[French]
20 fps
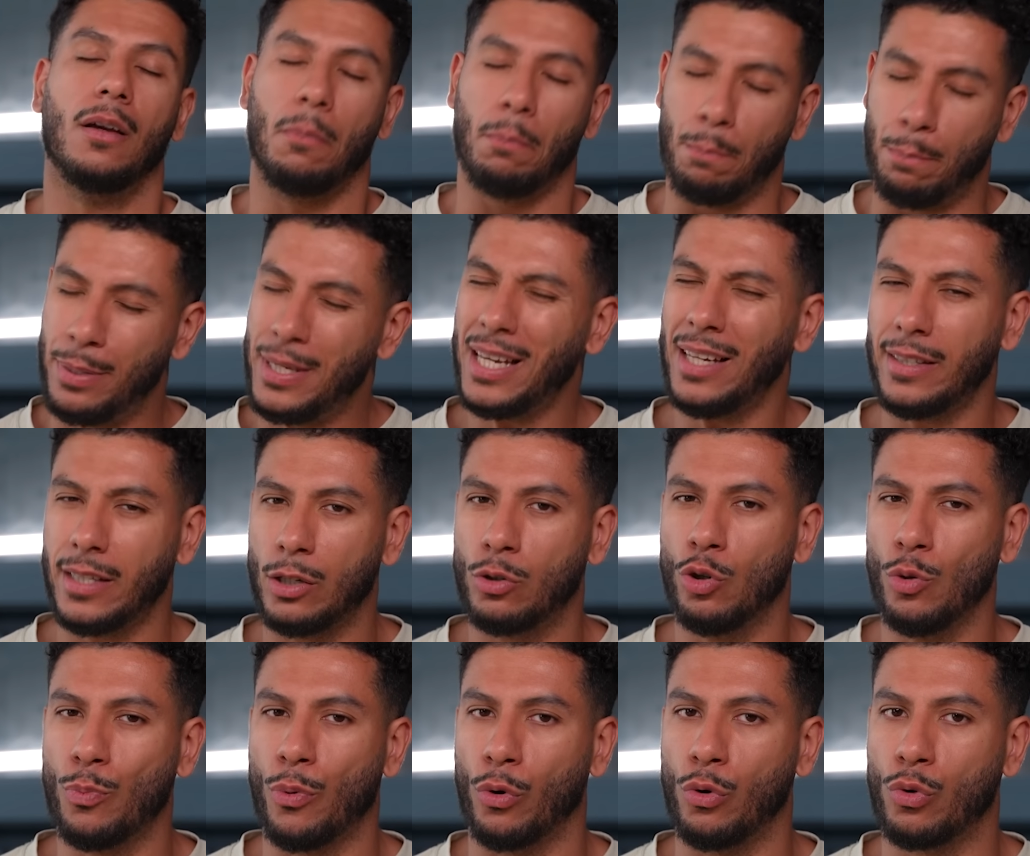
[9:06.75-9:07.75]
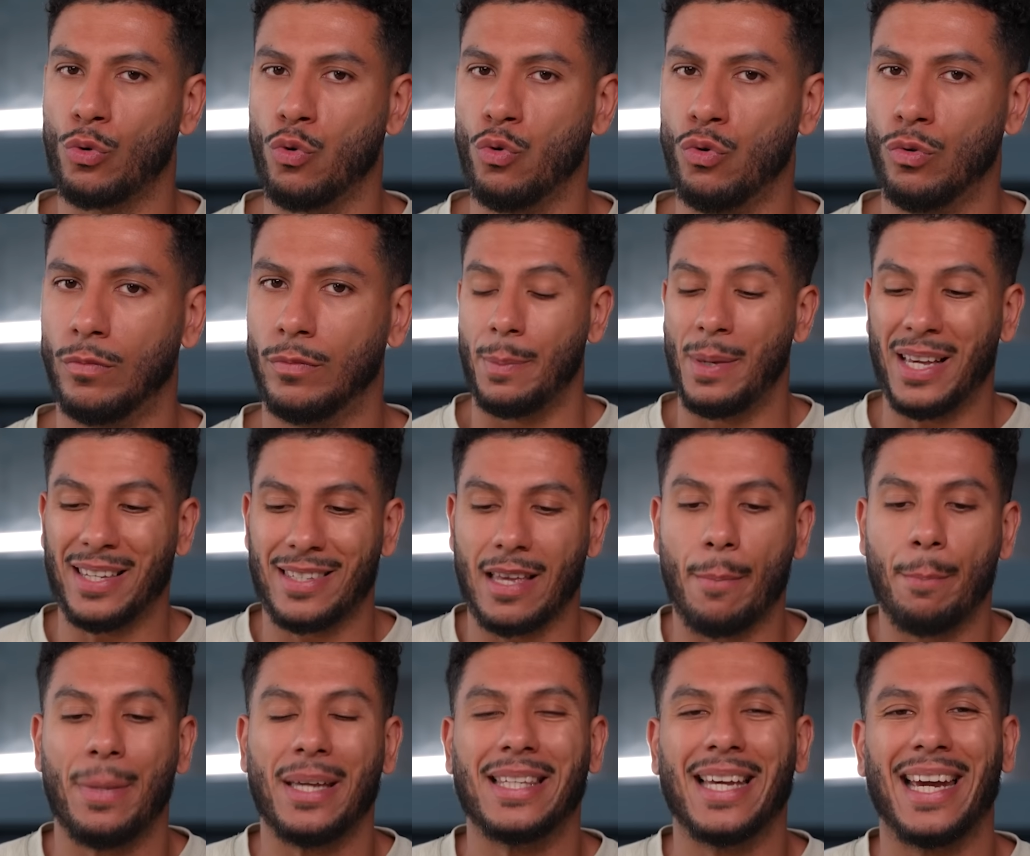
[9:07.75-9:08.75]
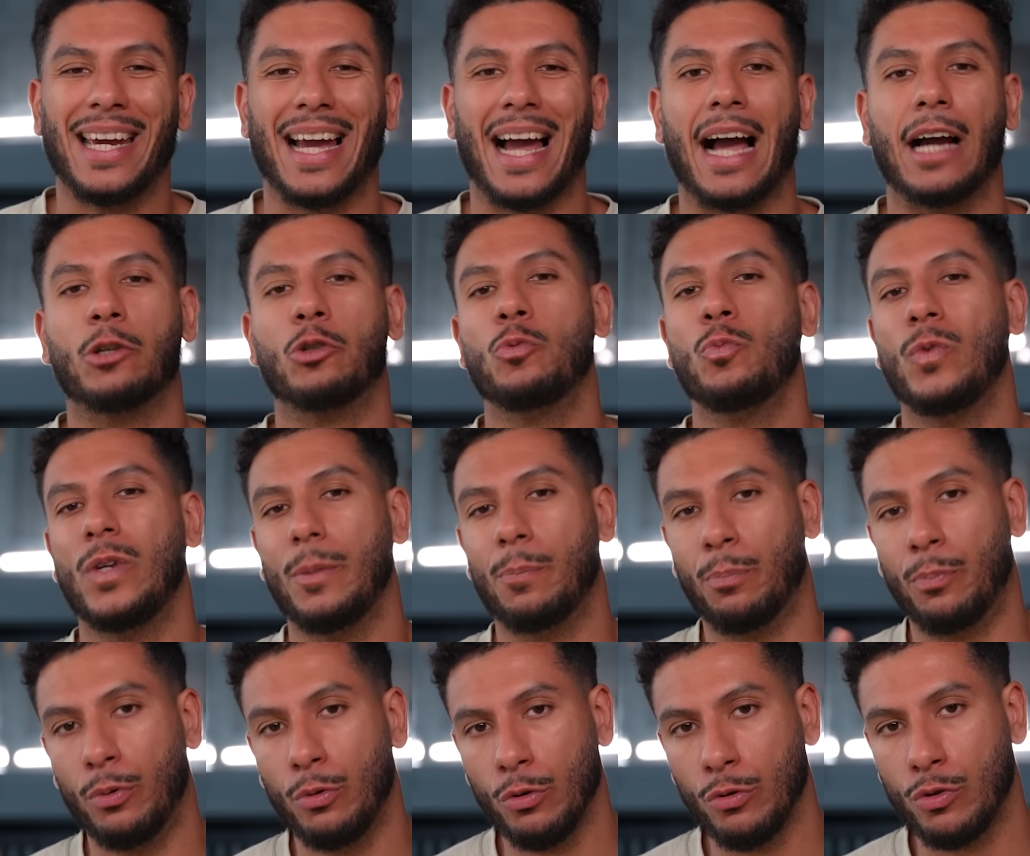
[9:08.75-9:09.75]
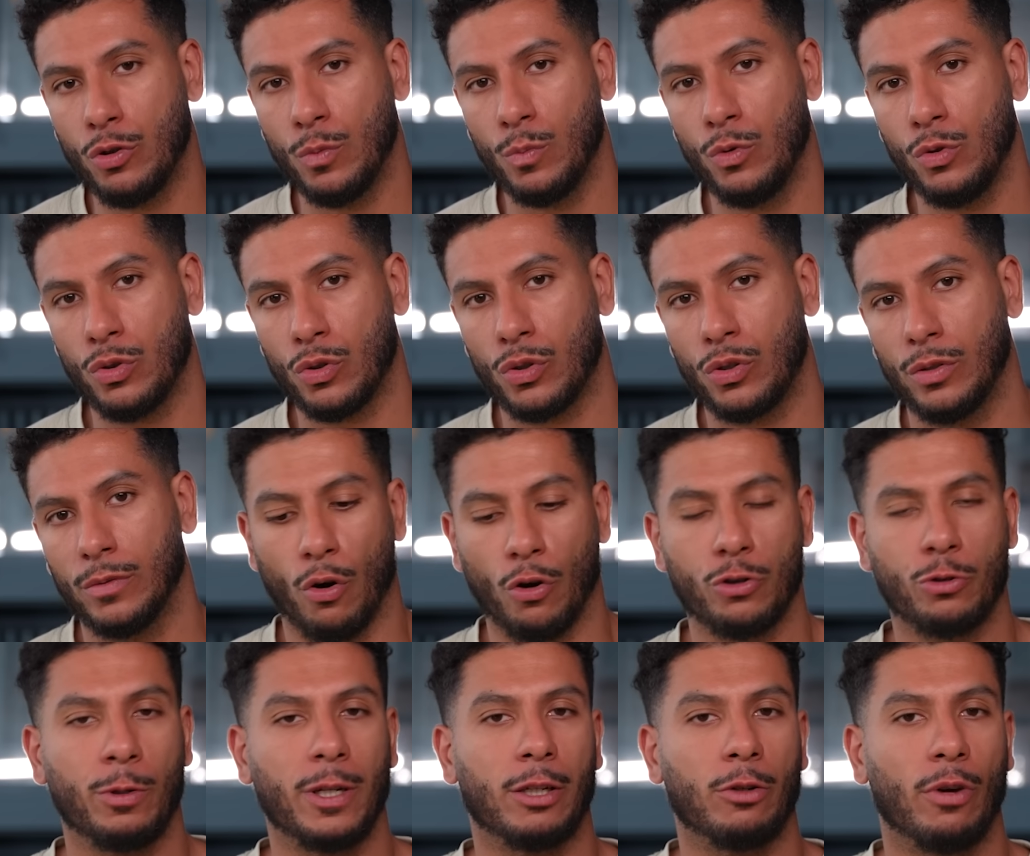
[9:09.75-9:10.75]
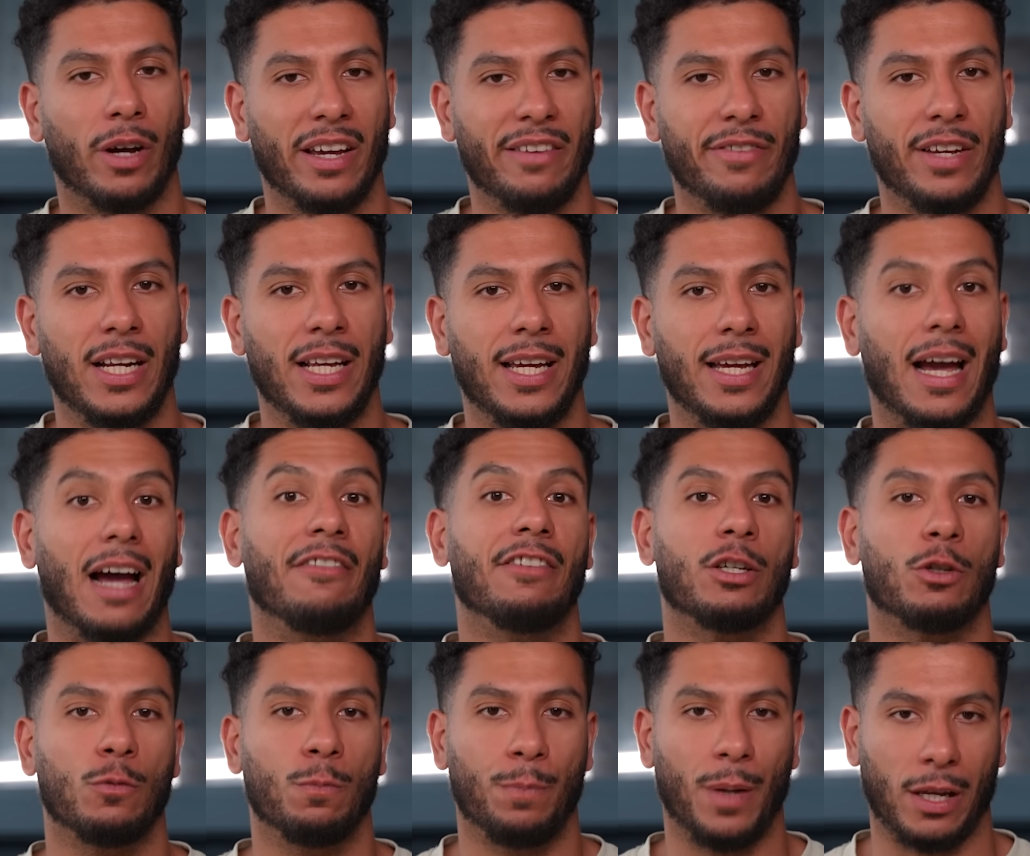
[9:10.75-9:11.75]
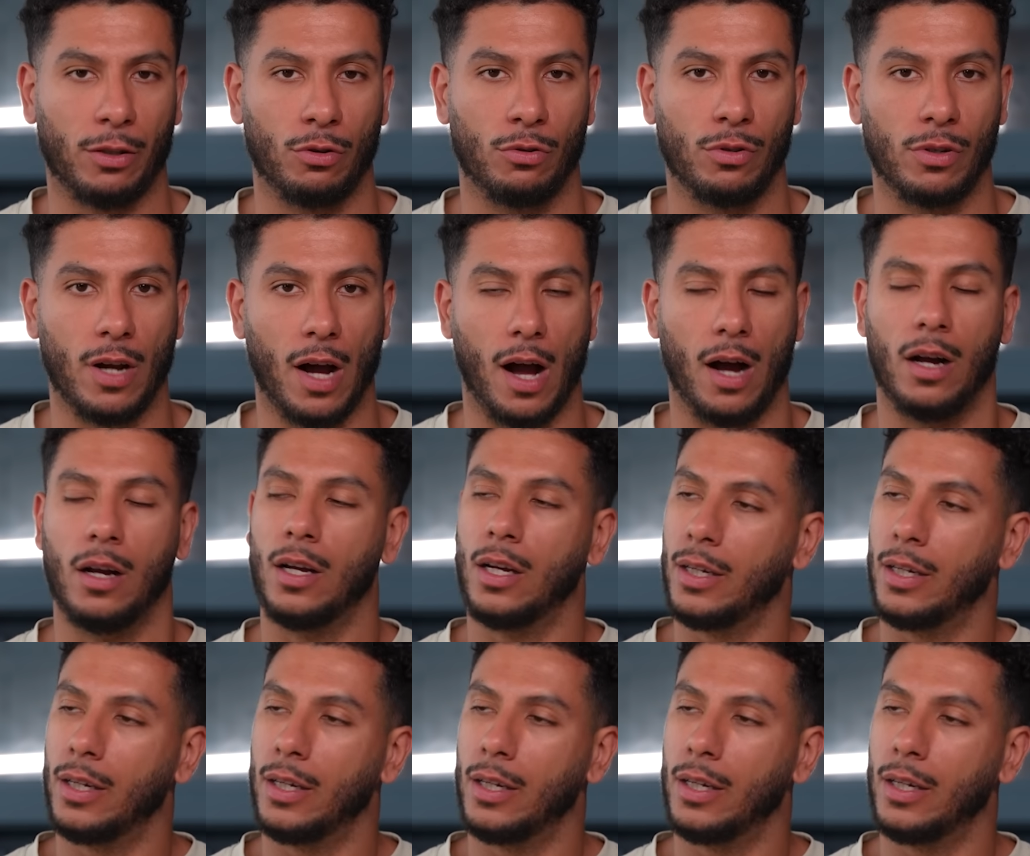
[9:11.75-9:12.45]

bien dégueu pour le coup, eh bien ça m'aiderait à accumuler plus de muscles pour ensuite le révéler avec une perte de gras.